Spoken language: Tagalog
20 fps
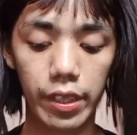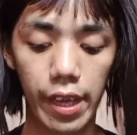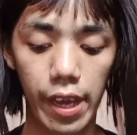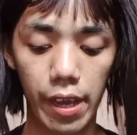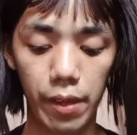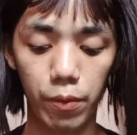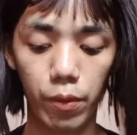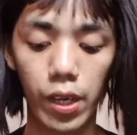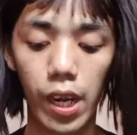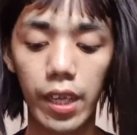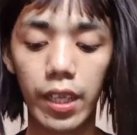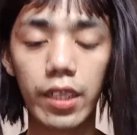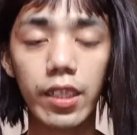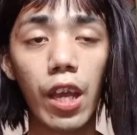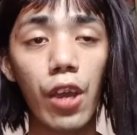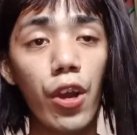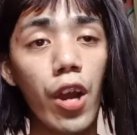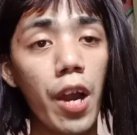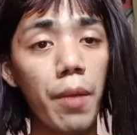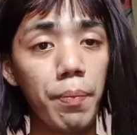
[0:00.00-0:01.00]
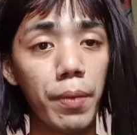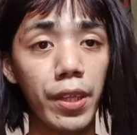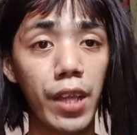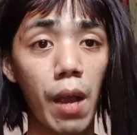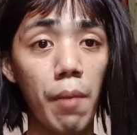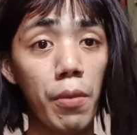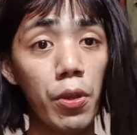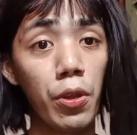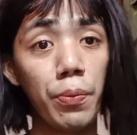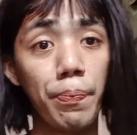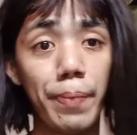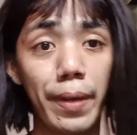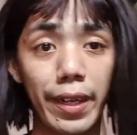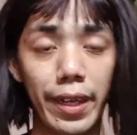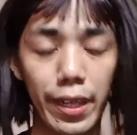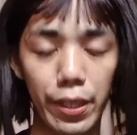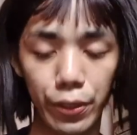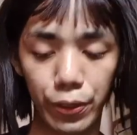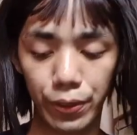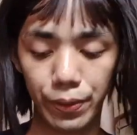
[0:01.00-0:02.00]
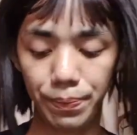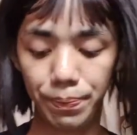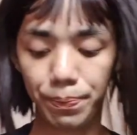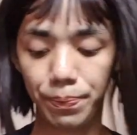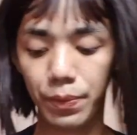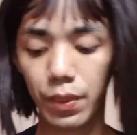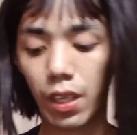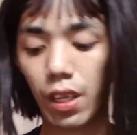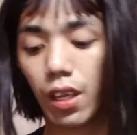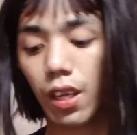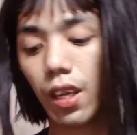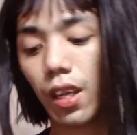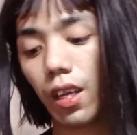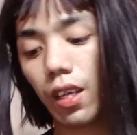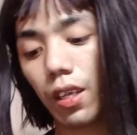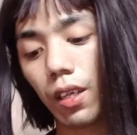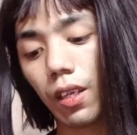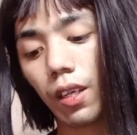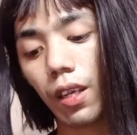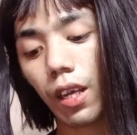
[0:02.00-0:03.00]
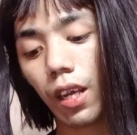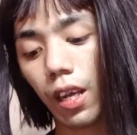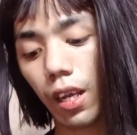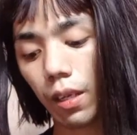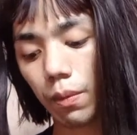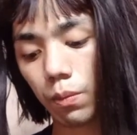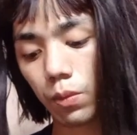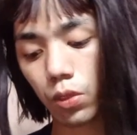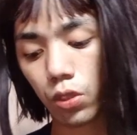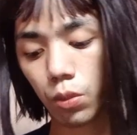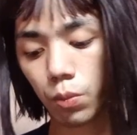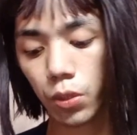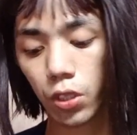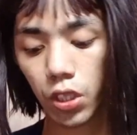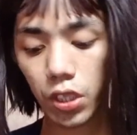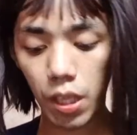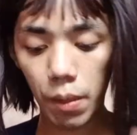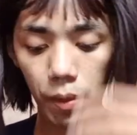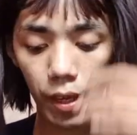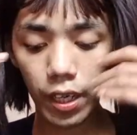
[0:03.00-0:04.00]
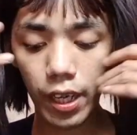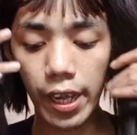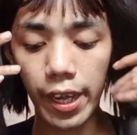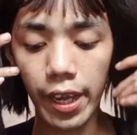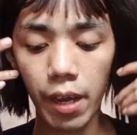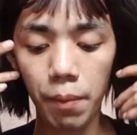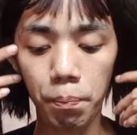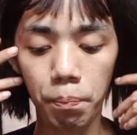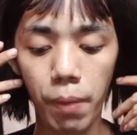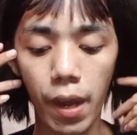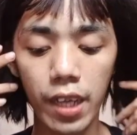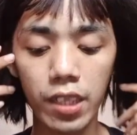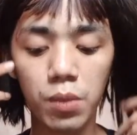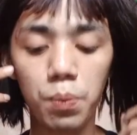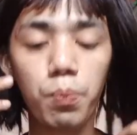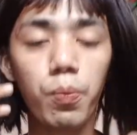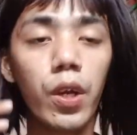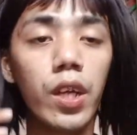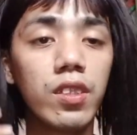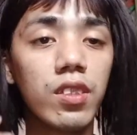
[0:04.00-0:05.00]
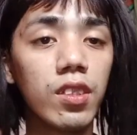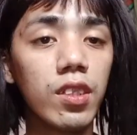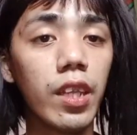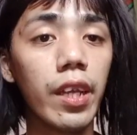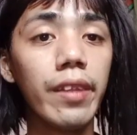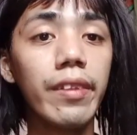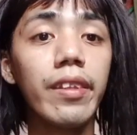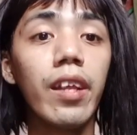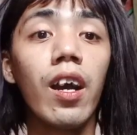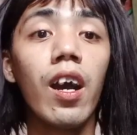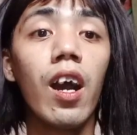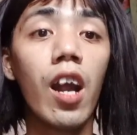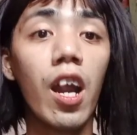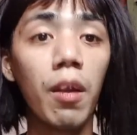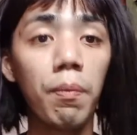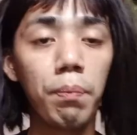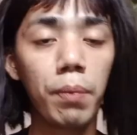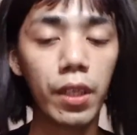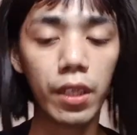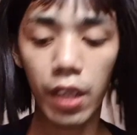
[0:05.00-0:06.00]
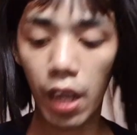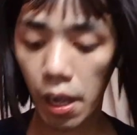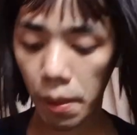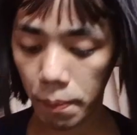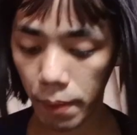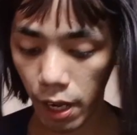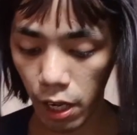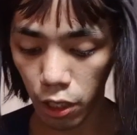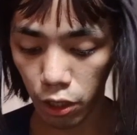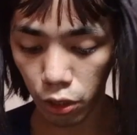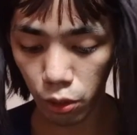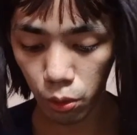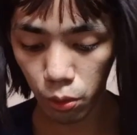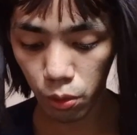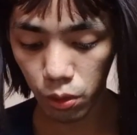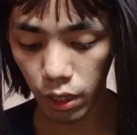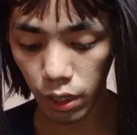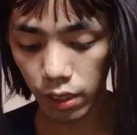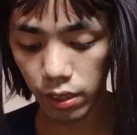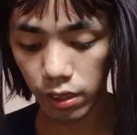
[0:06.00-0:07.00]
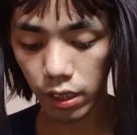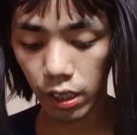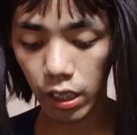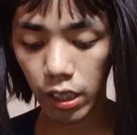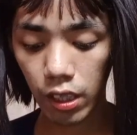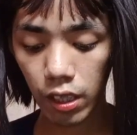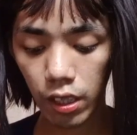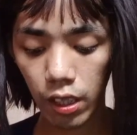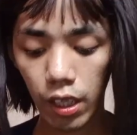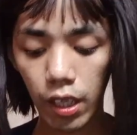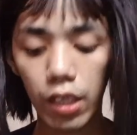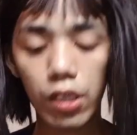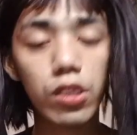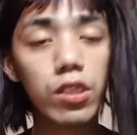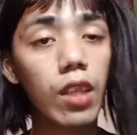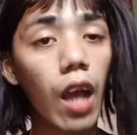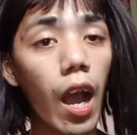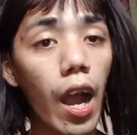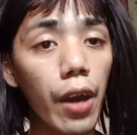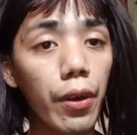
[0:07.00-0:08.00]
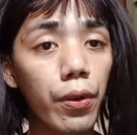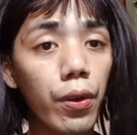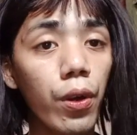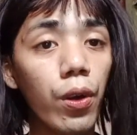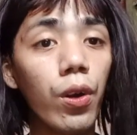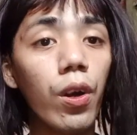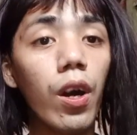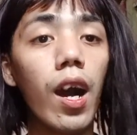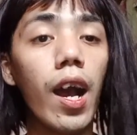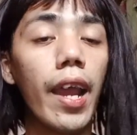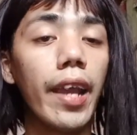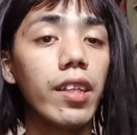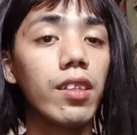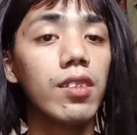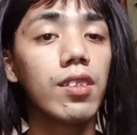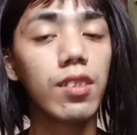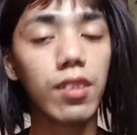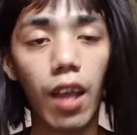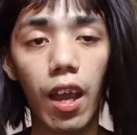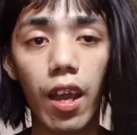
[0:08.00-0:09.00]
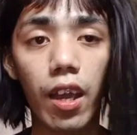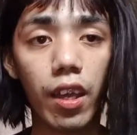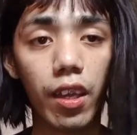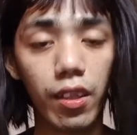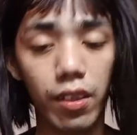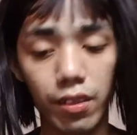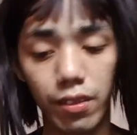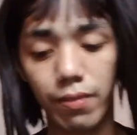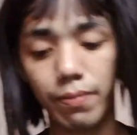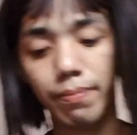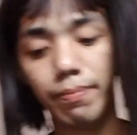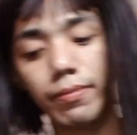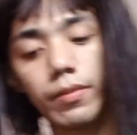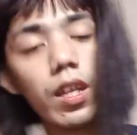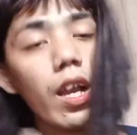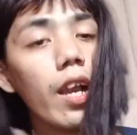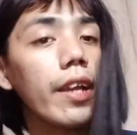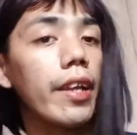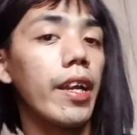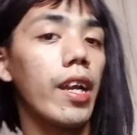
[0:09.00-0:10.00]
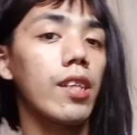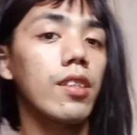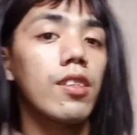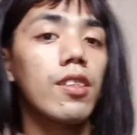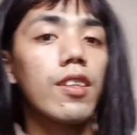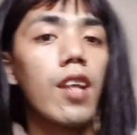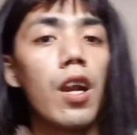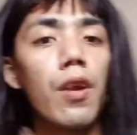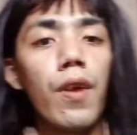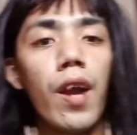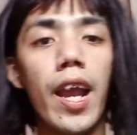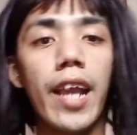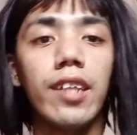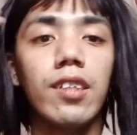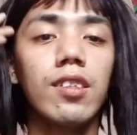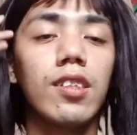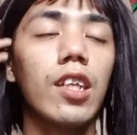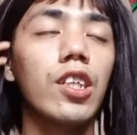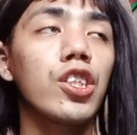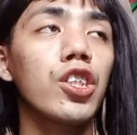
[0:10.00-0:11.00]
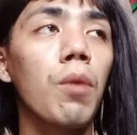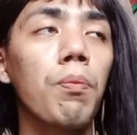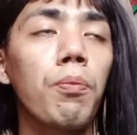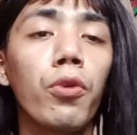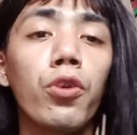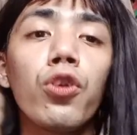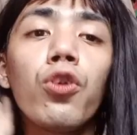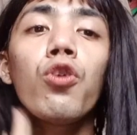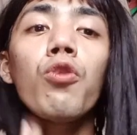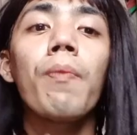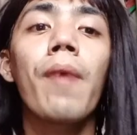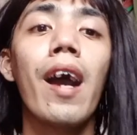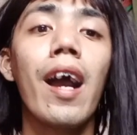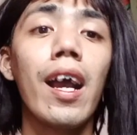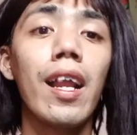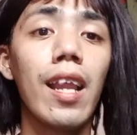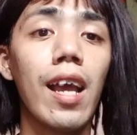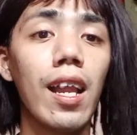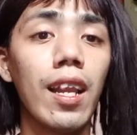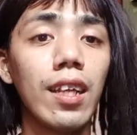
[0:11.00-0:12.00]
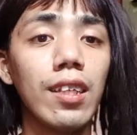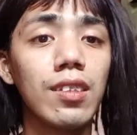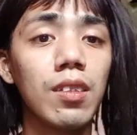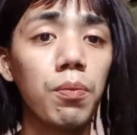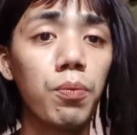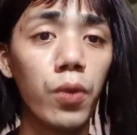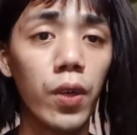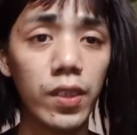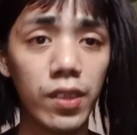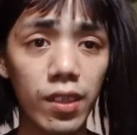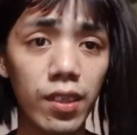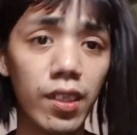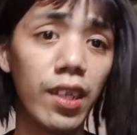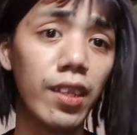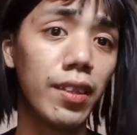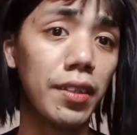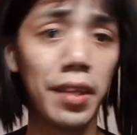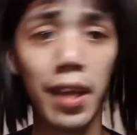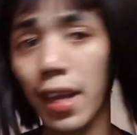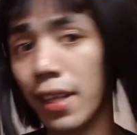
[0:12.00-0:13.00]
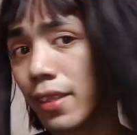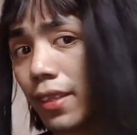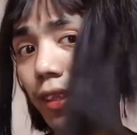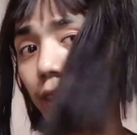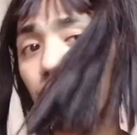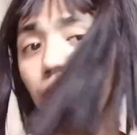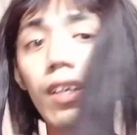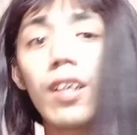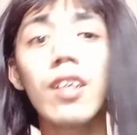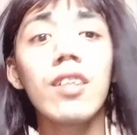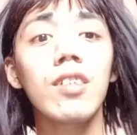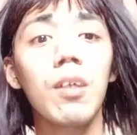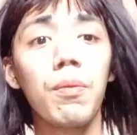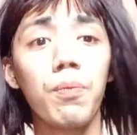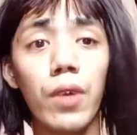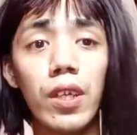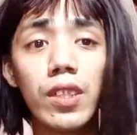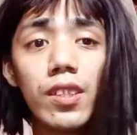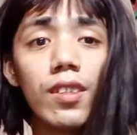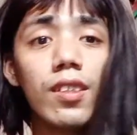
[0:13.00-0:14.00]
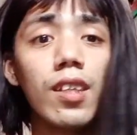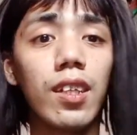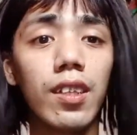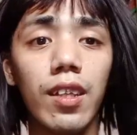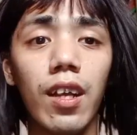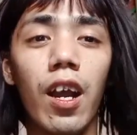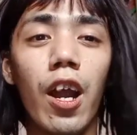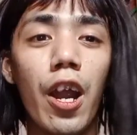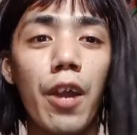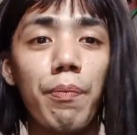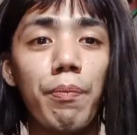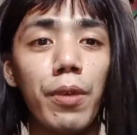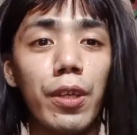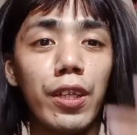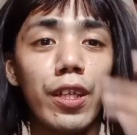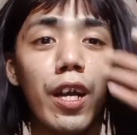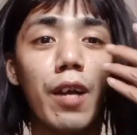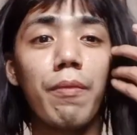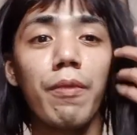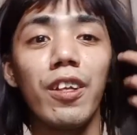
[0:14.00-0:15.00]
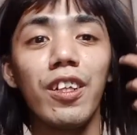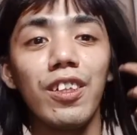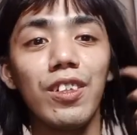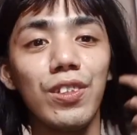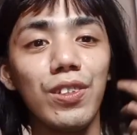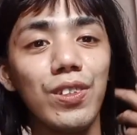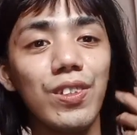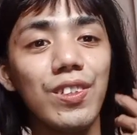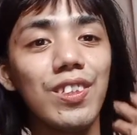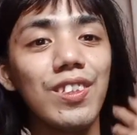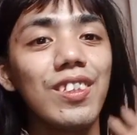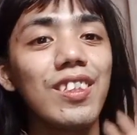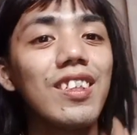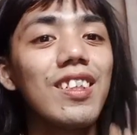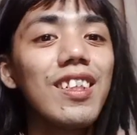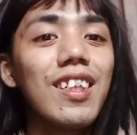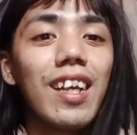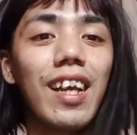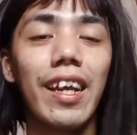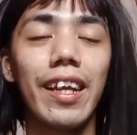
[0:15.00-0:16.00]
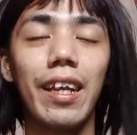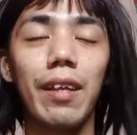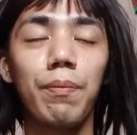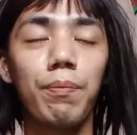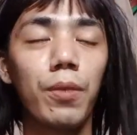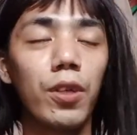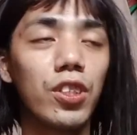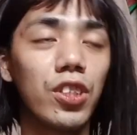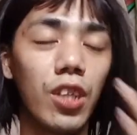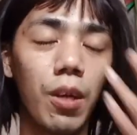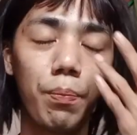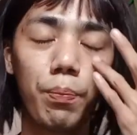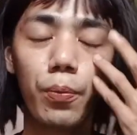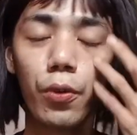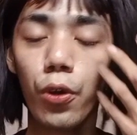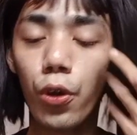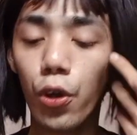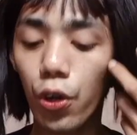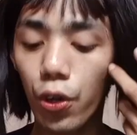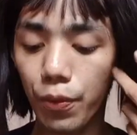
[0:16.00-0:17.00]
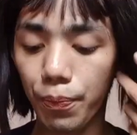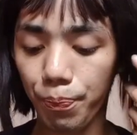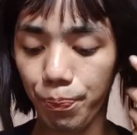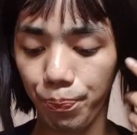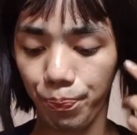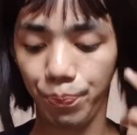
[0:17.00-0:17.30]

Yan, wala na tayong RPW pag ganun. Um, sumunod naman ay ang Vice President ng RPW na si Taro Einstein. Ayan, si Taro Einstein, siya yung umaalalay sa president nat sa president ng RPW. Ayan po siya po.